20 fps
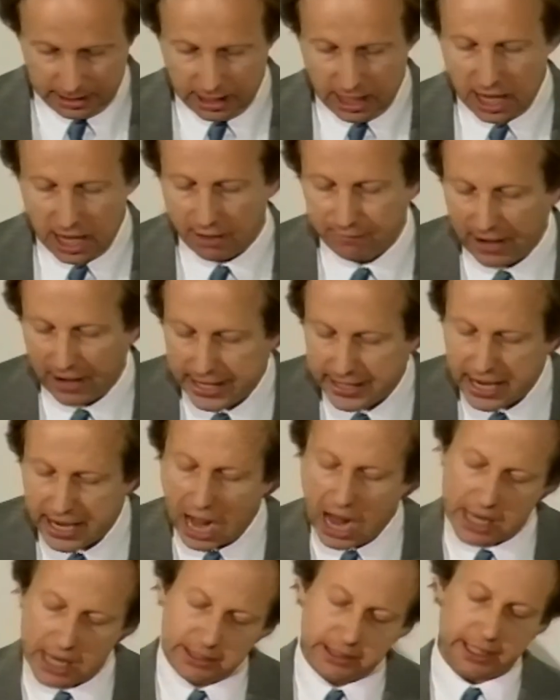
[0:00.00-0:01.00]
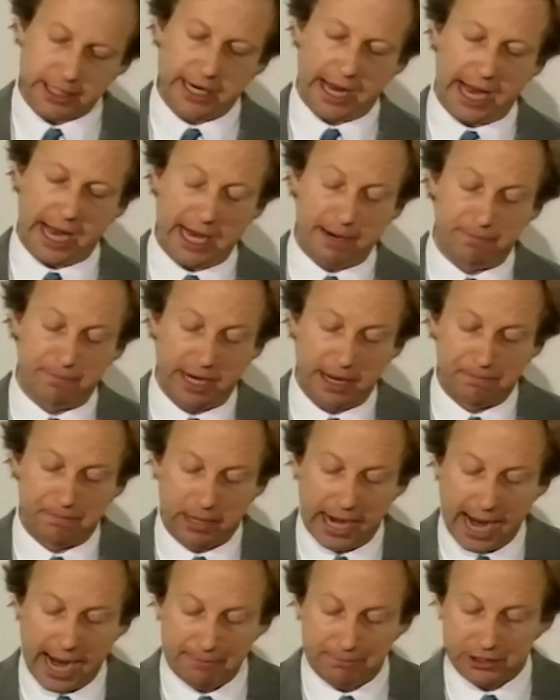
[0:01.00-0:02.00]
Auf einer anderen Ebene
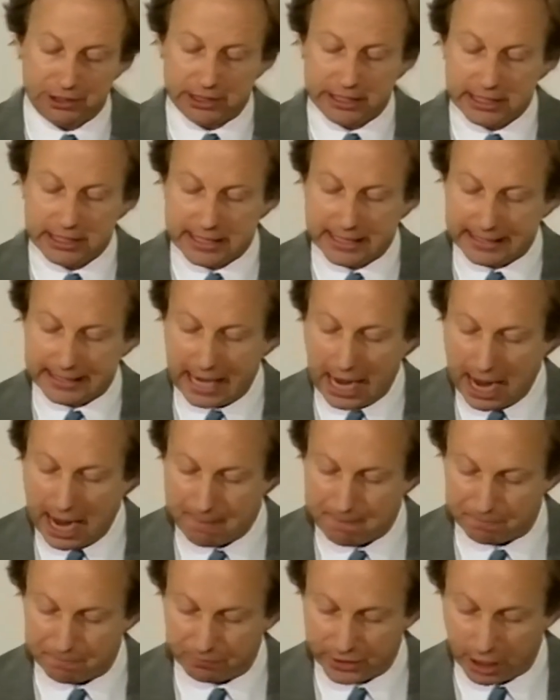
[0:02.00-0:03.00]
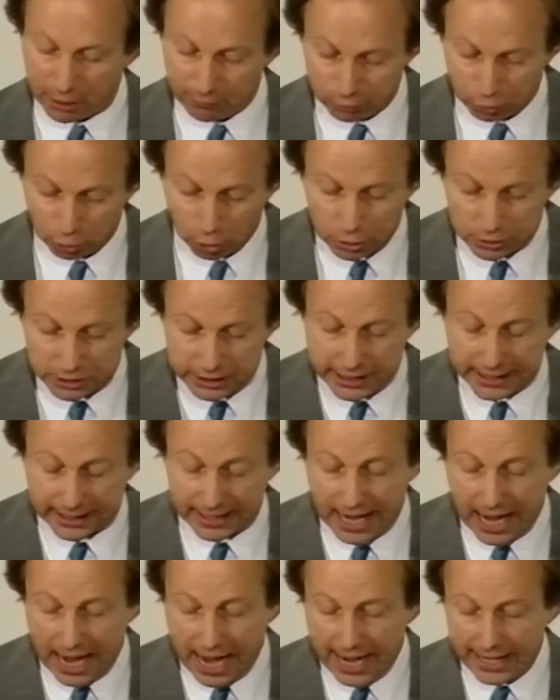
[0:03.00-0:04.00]
bleibt diese Gaben aufgrund
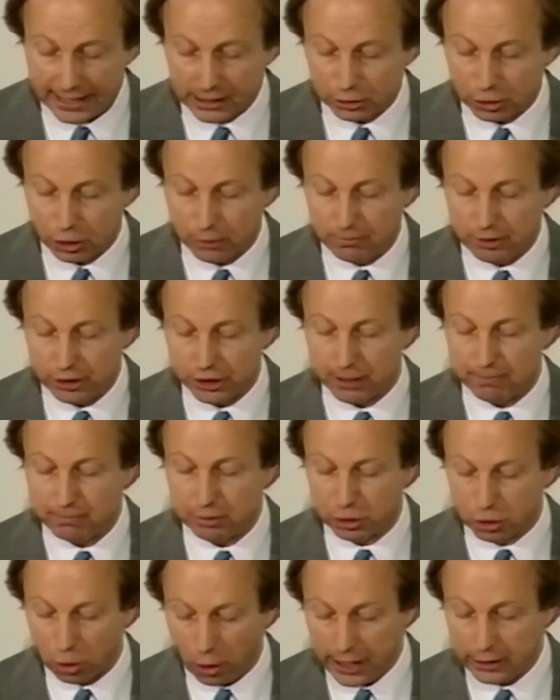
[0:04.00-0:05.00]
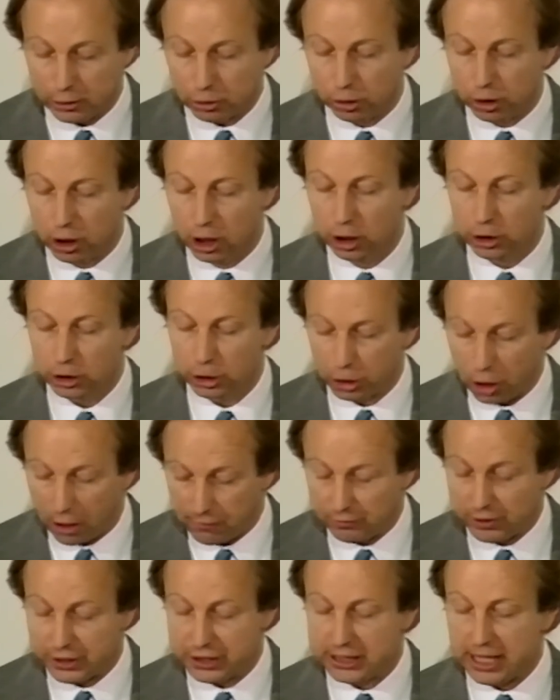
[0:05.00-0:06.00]
ihrer eigentümlichen Bedeutung,
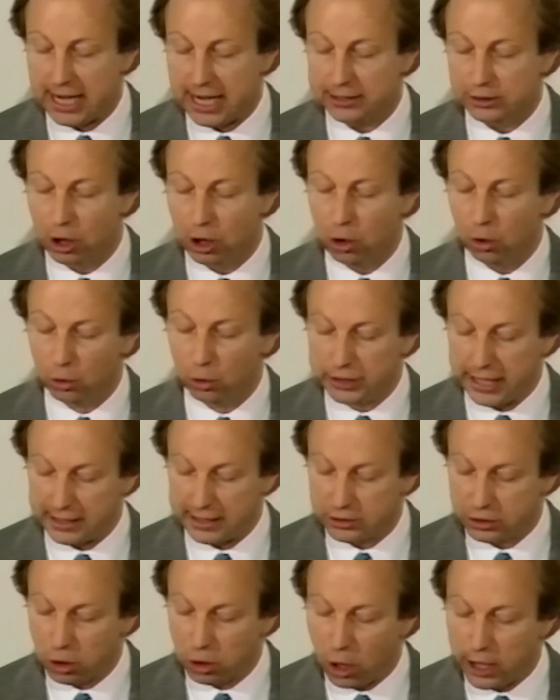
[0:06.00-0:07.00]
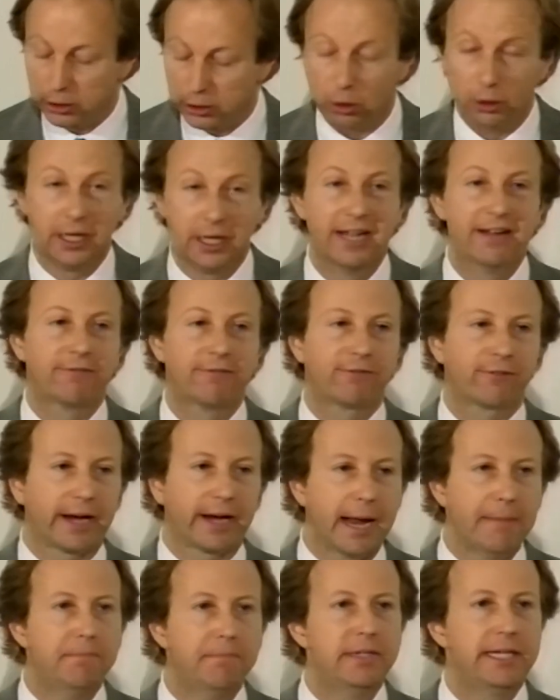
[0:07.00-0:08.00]
Stofflichkeit und Erzeugung
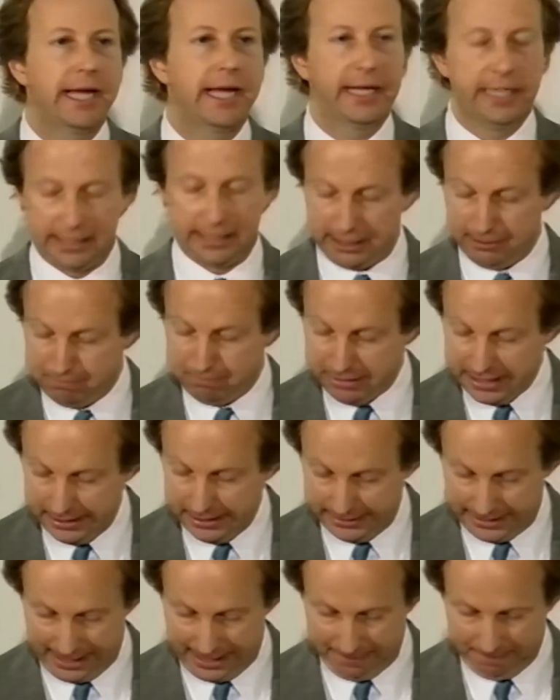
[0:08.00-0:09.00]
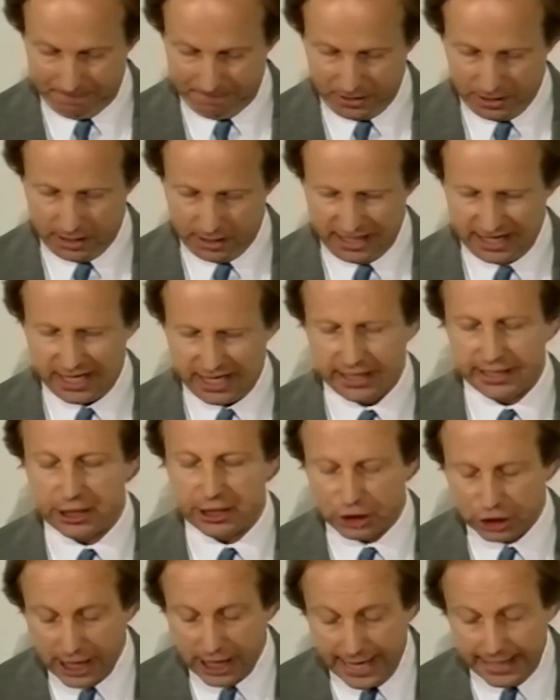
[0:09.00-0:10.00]
fremde Gebilde.
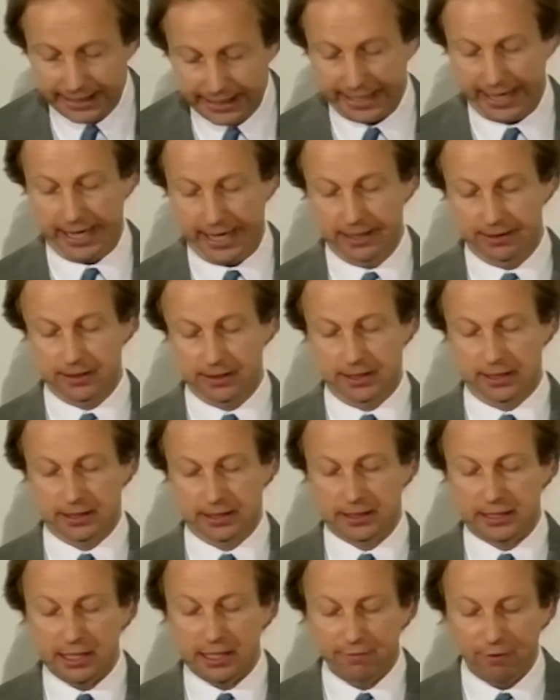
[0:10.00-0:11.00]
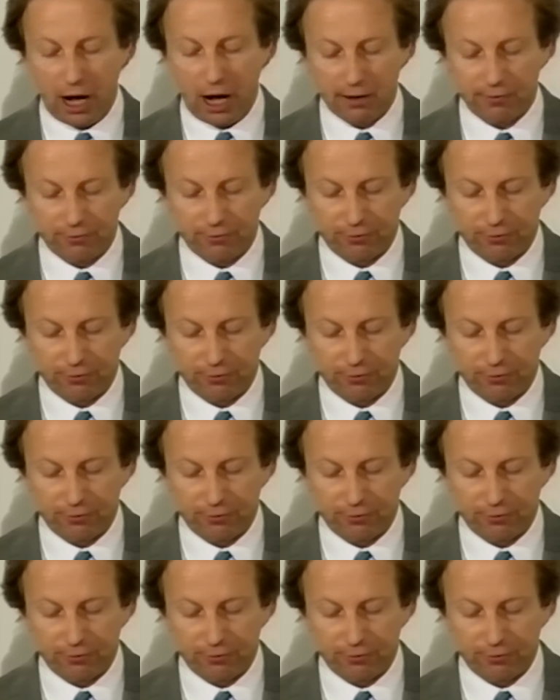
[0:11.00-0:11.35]
Geschenke, die, war,